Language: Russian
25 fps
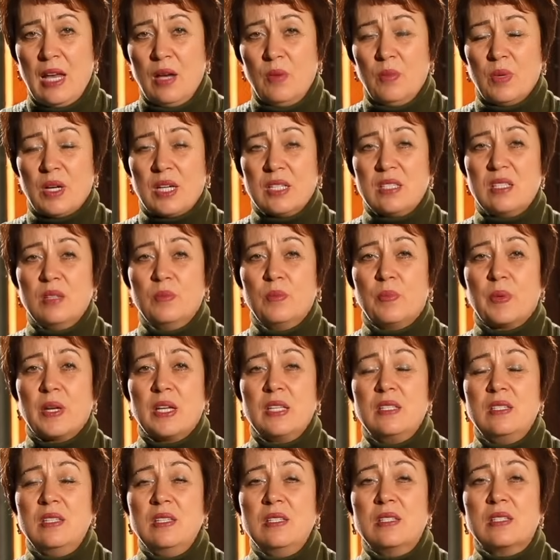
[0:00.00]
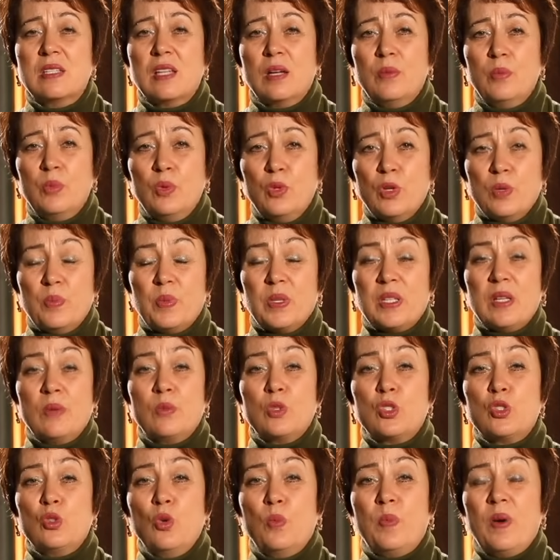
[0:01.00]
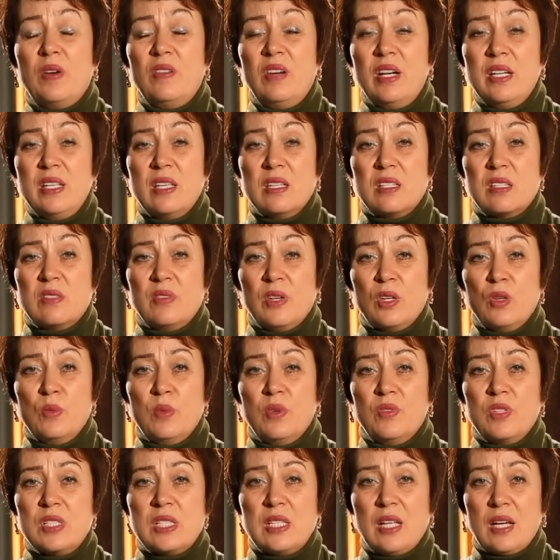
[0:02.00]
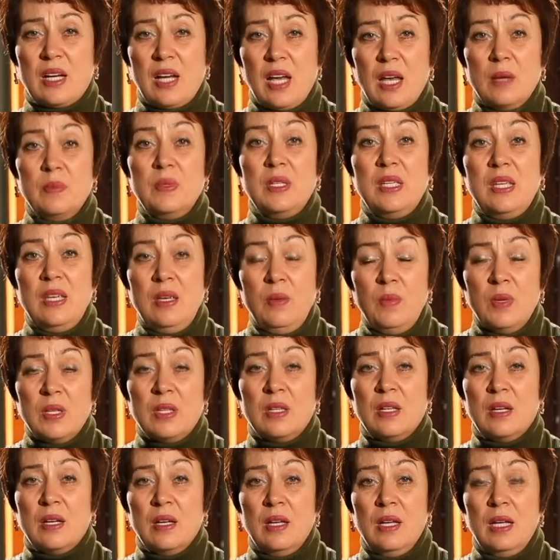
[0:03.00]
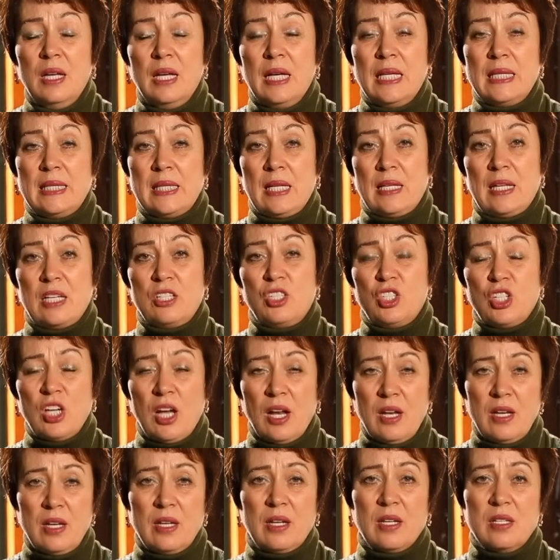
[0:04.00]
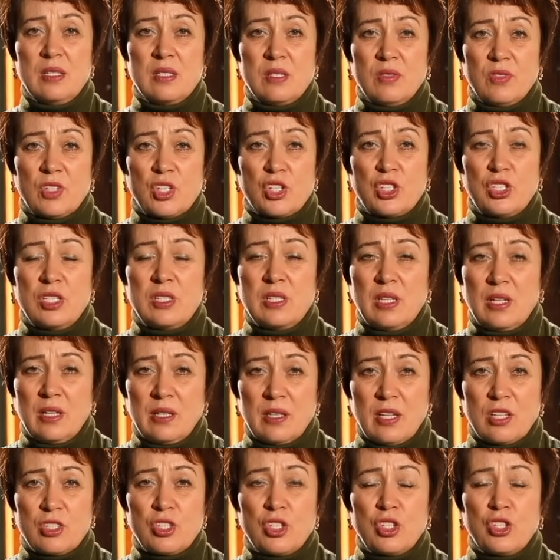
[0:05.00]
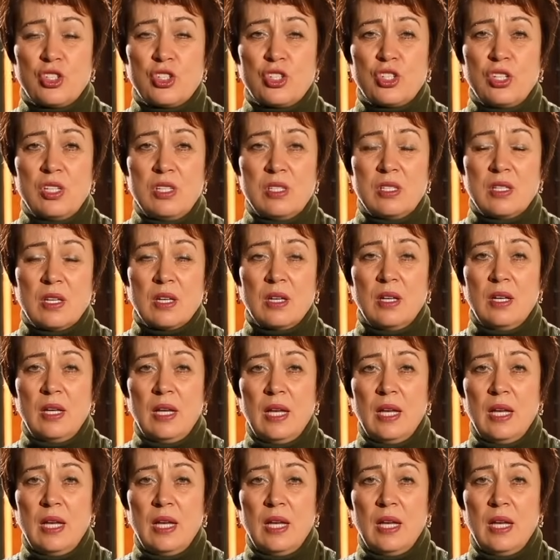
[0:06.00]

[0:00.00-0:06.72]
Мы хотим пройти с Тобой, потому что упование свое мы возлагаем именно – на начальника и совершителя нашей жизни,